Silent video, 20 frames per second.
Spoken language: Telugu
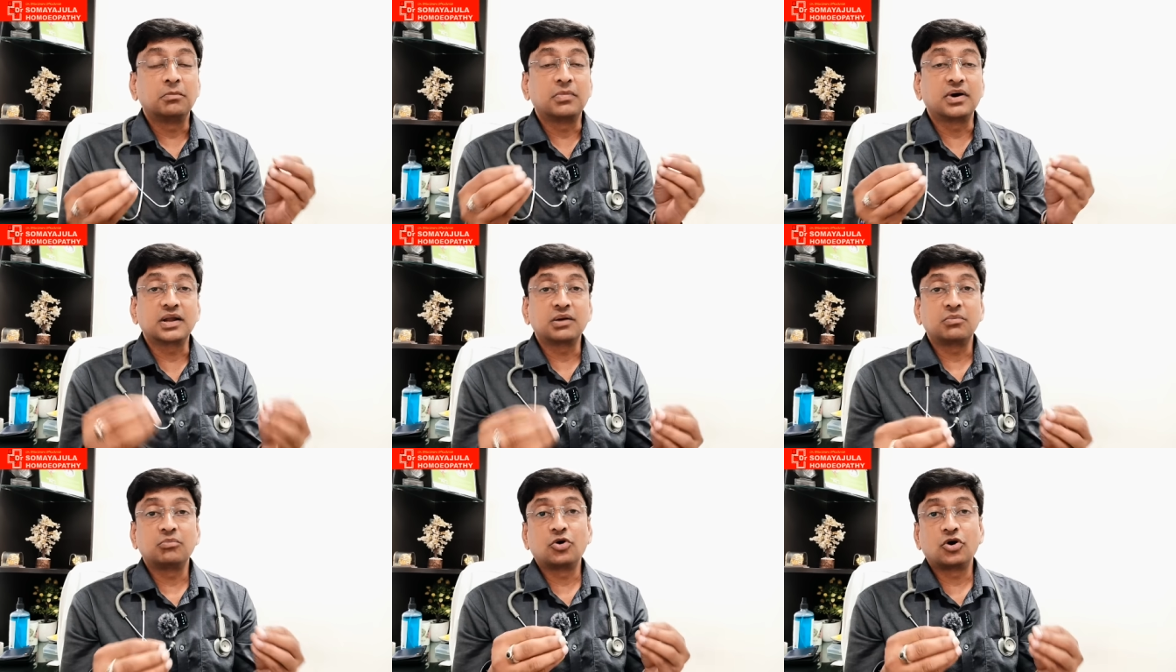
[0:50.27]

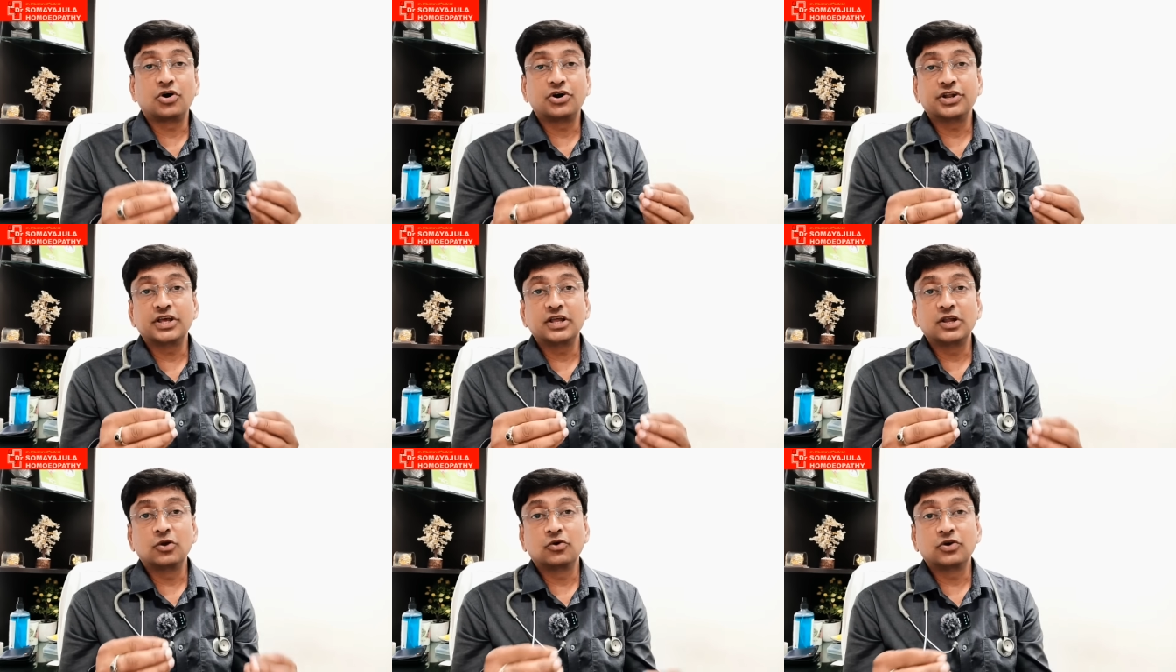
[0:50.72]
మన
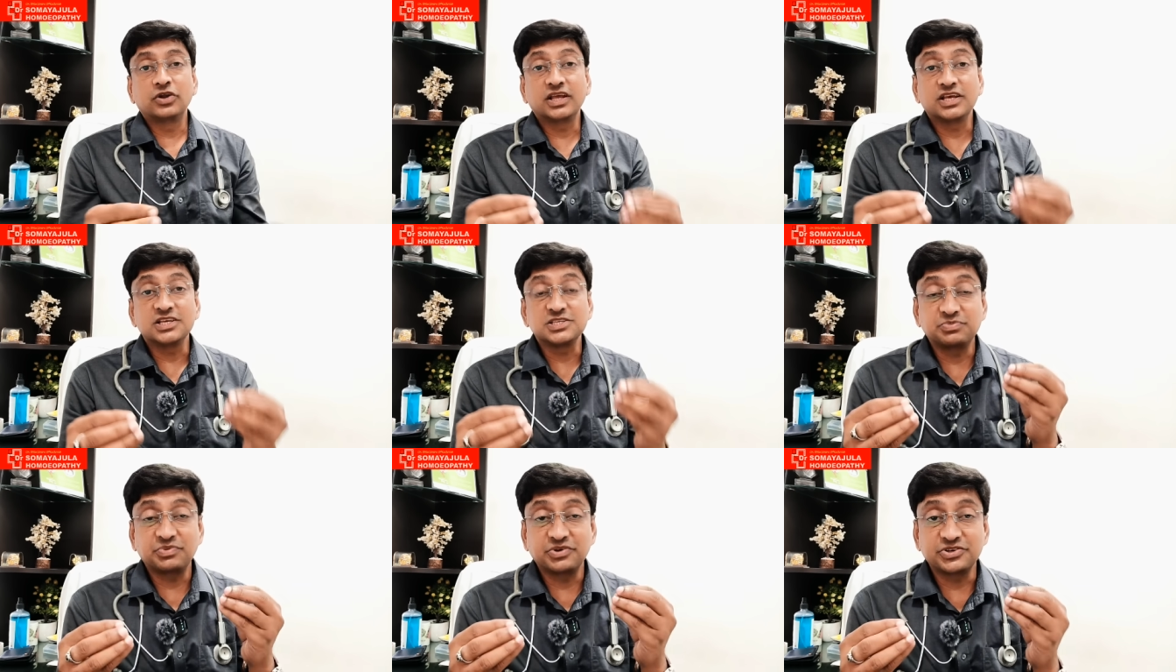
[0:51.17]
బాడీలోని
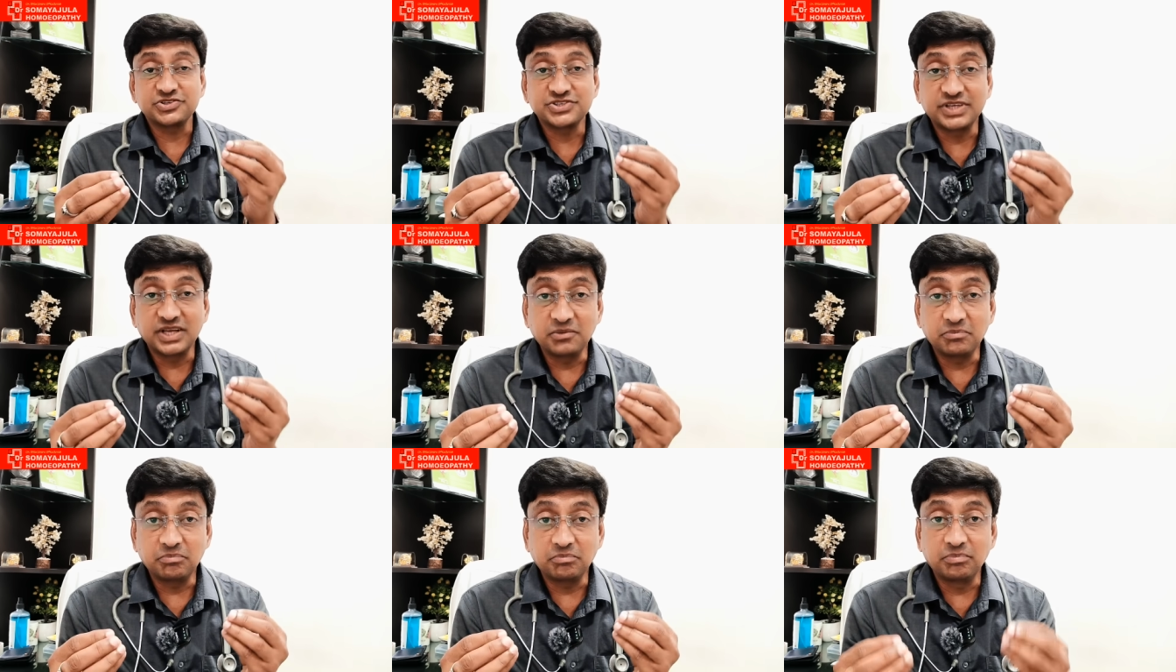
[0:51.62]

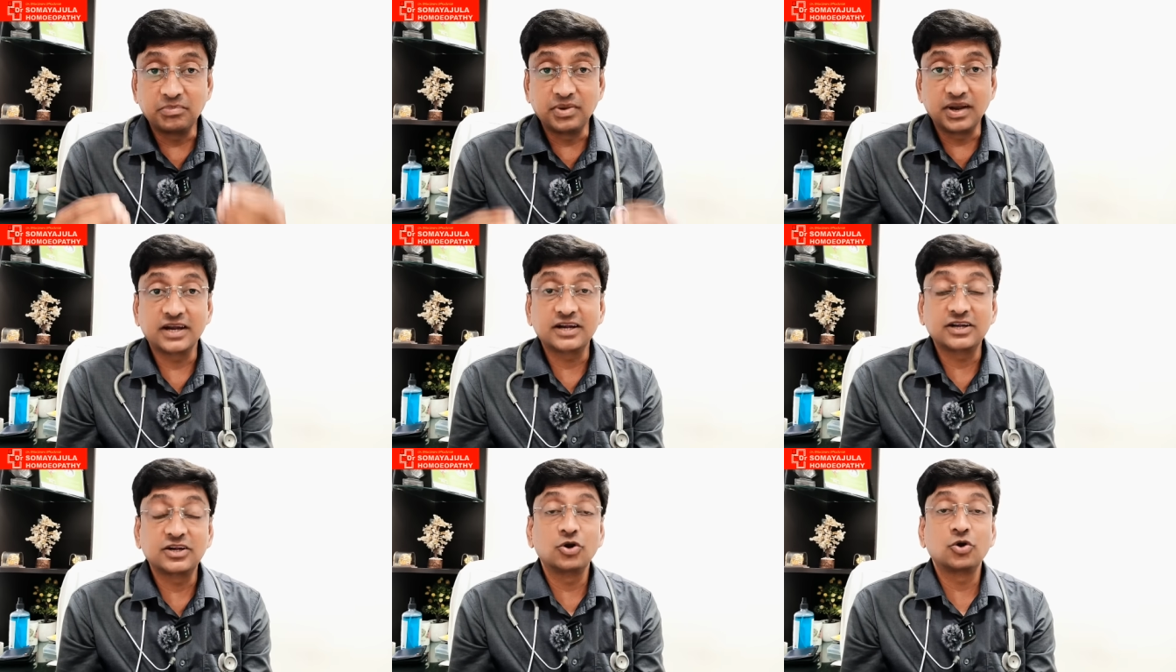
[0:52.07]
ఎస్పెషలీ
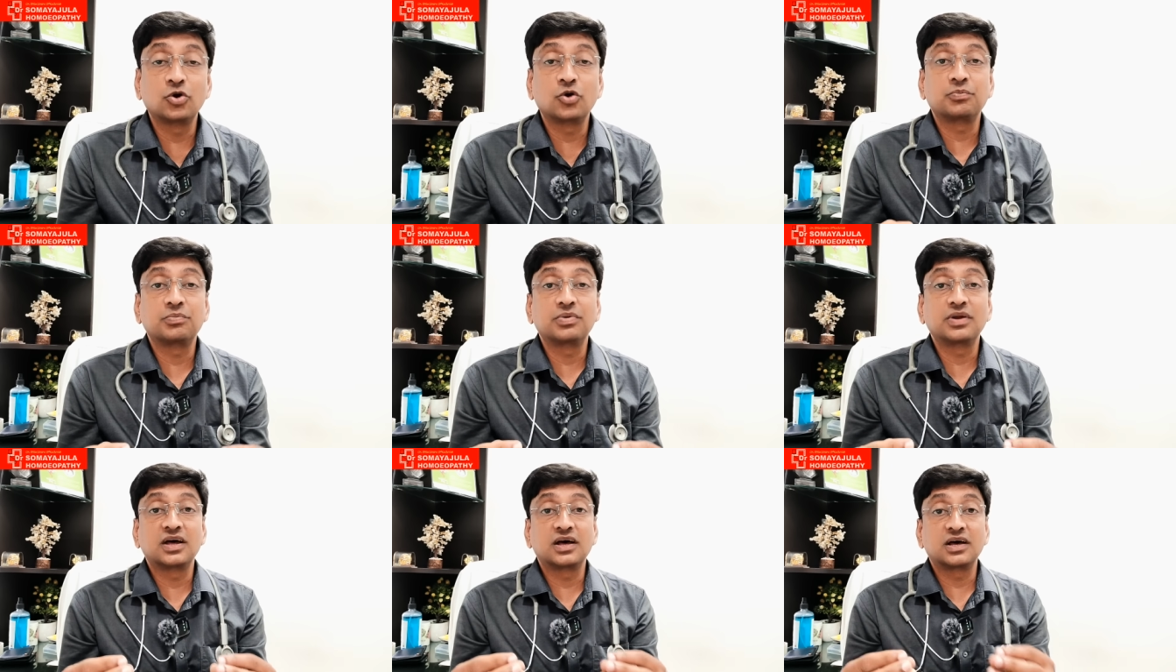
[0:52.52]
బ్లడ్
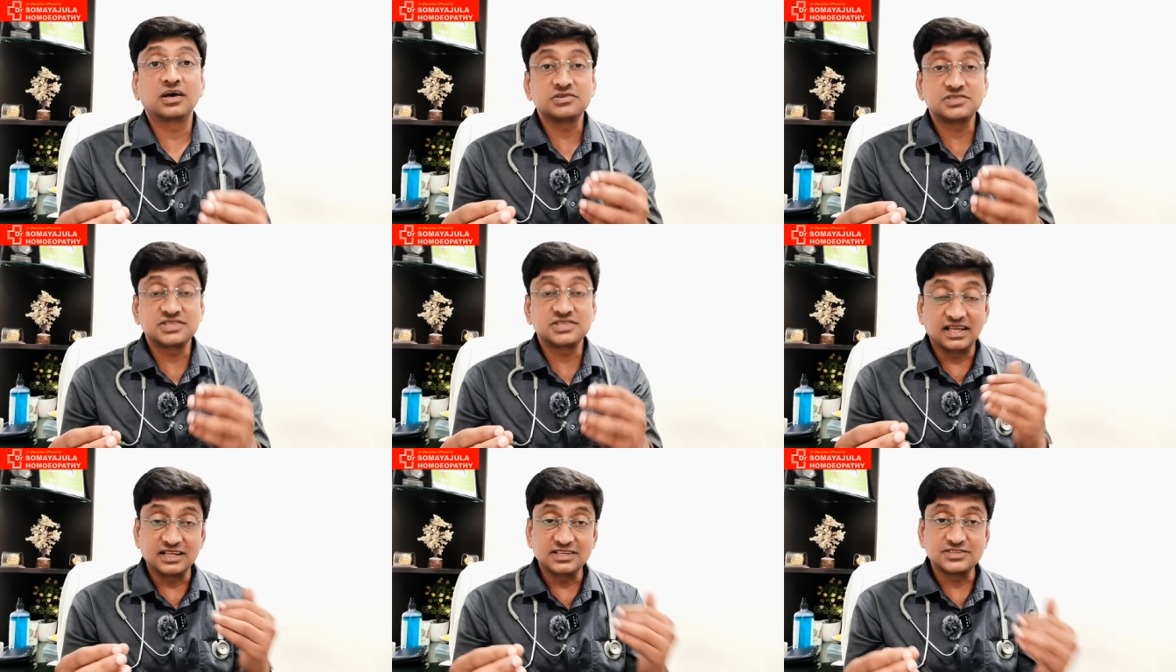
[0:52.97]
లోపల
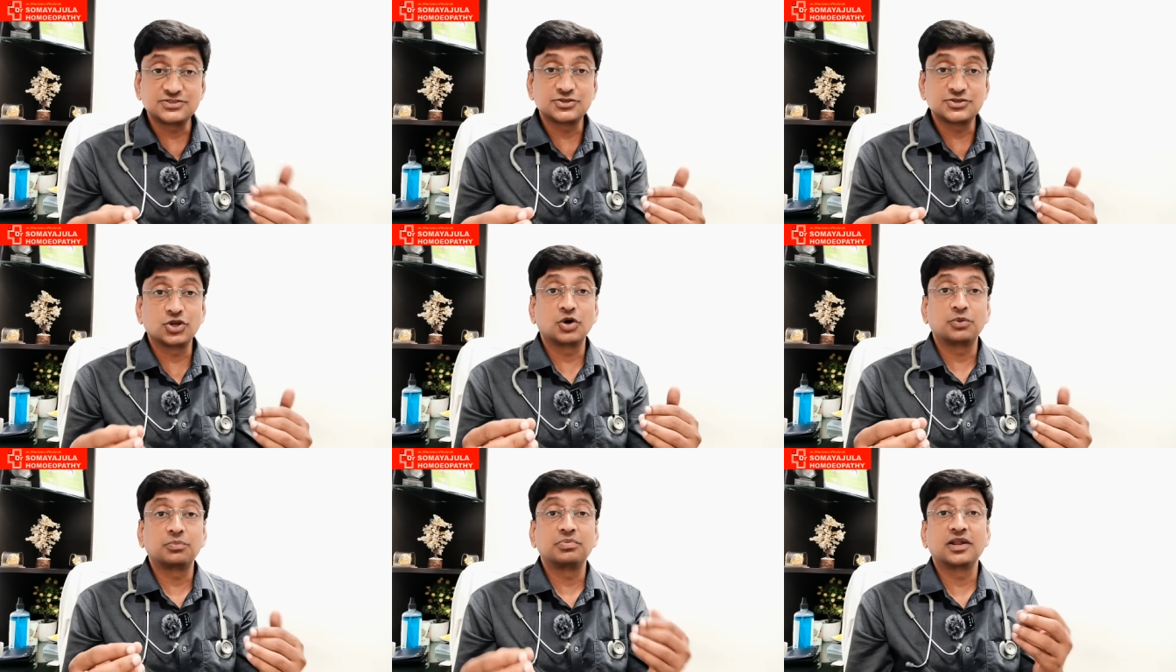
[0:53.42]
సెల్స్
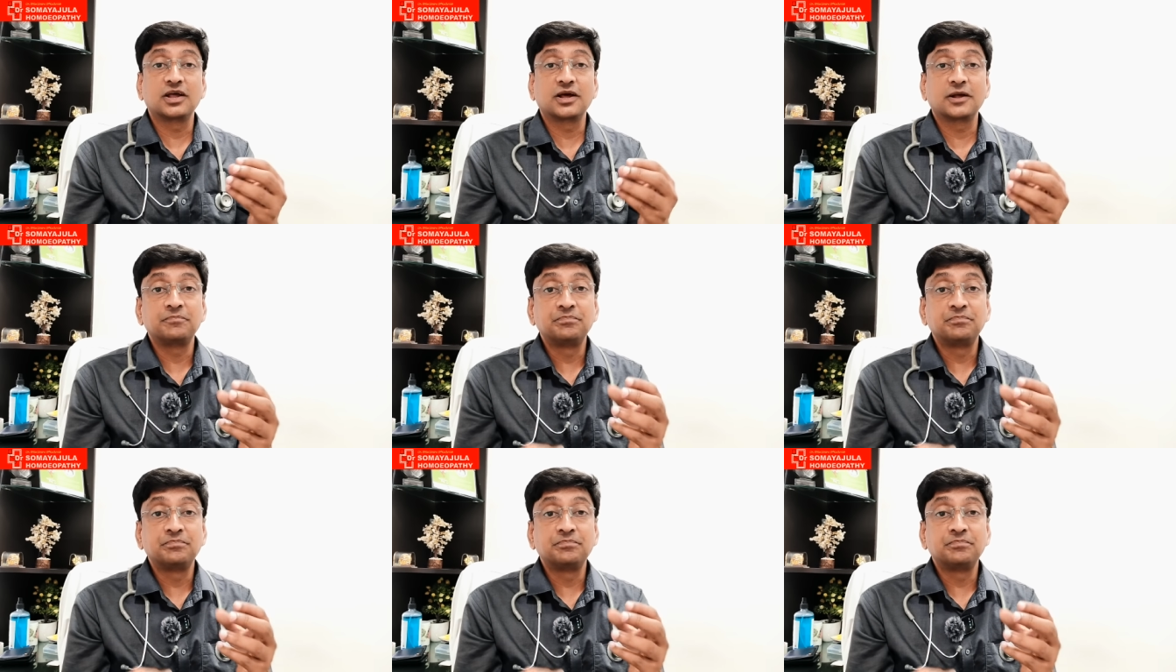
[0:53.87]
లోపల